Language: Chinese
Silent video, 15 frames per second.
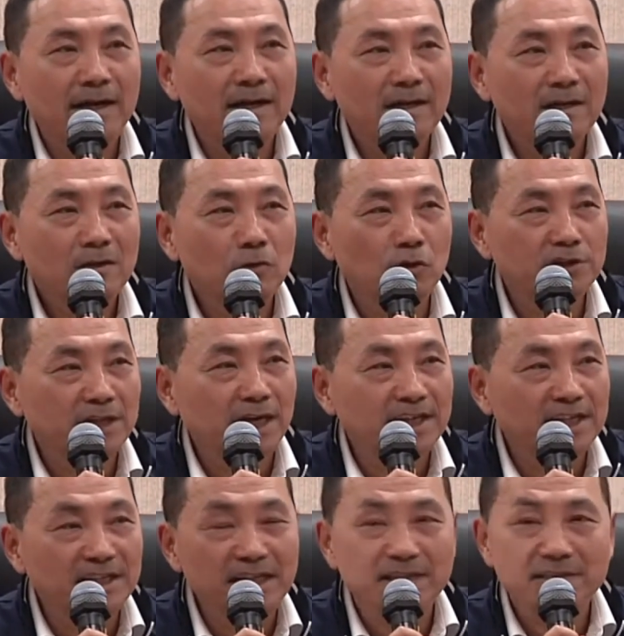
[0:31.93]
下。国
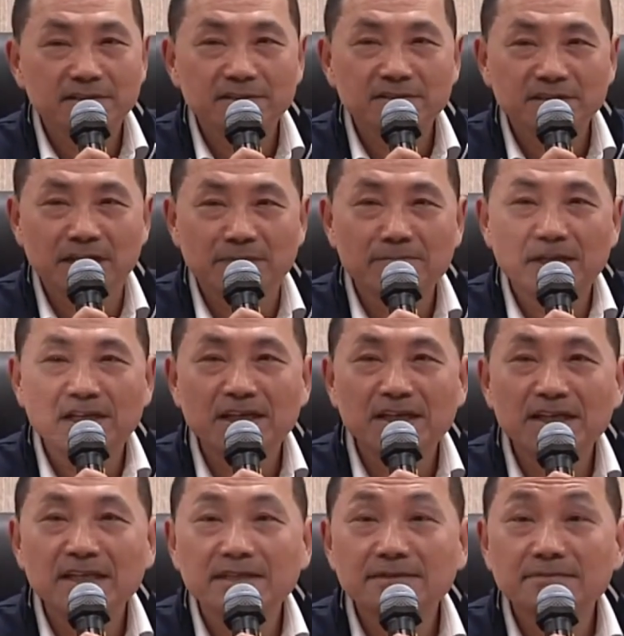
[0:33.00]
家利益、人
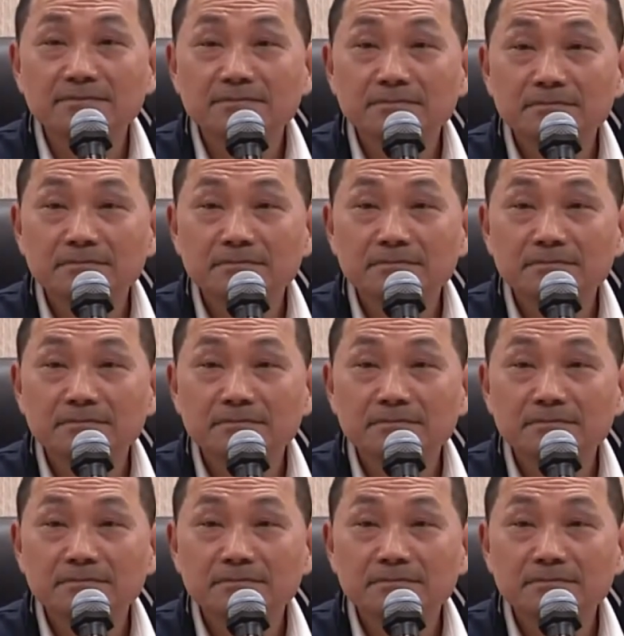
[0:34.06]
民利益，